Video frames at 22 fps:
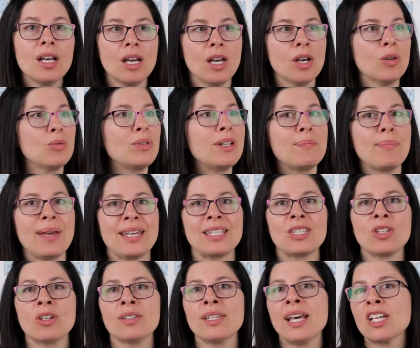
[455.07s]
euh, où les
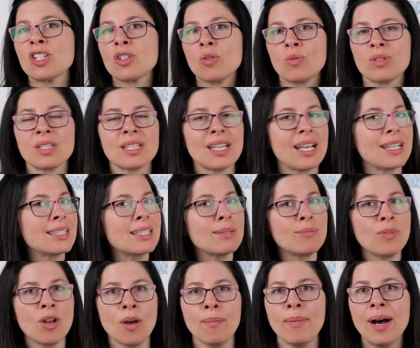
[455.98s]
personnages ont
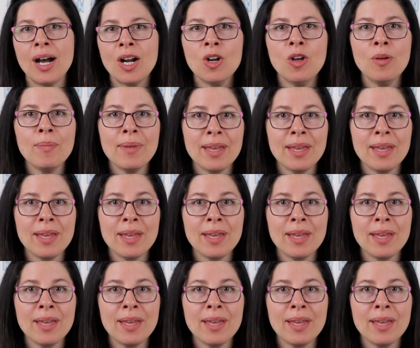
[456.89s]
sensiblement le